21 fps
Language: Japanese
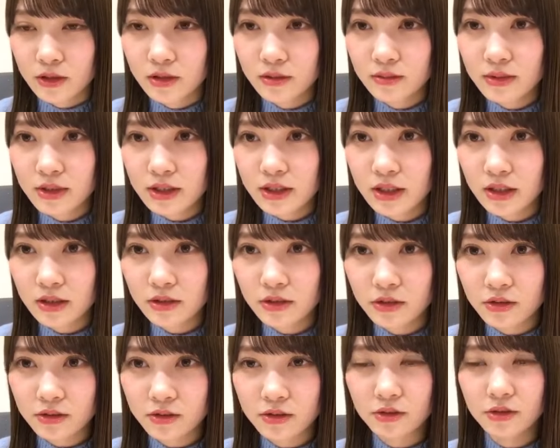久美ちゃ
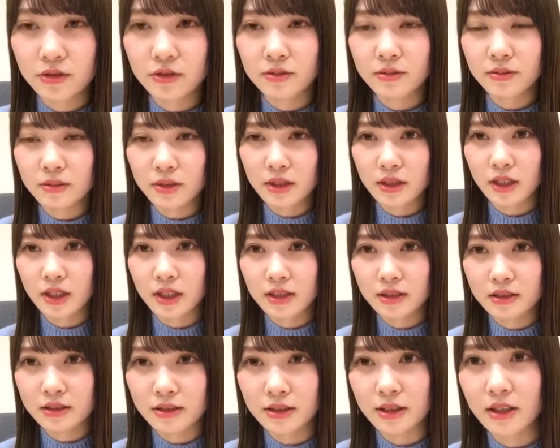んとのコンビ
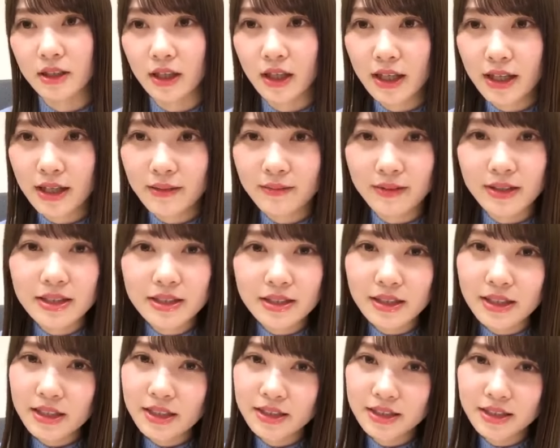大好き。
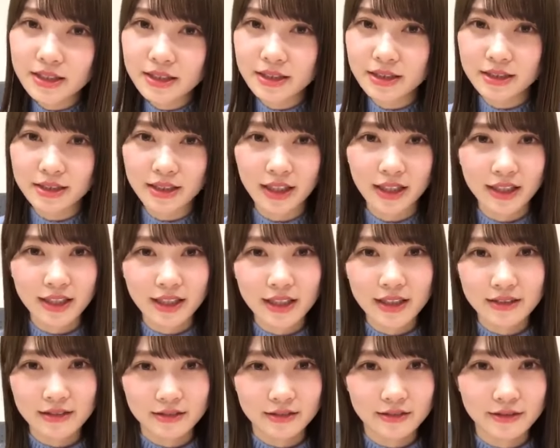えー、珍しい、あり
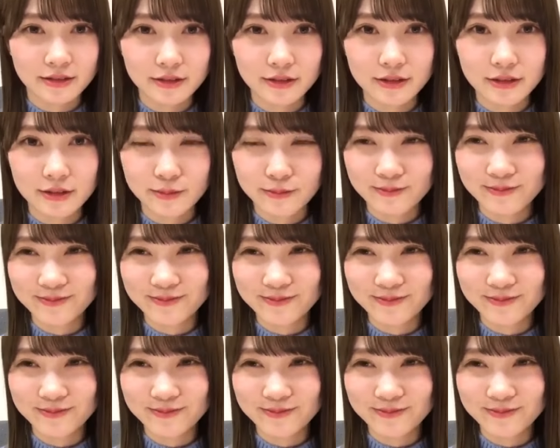がとう。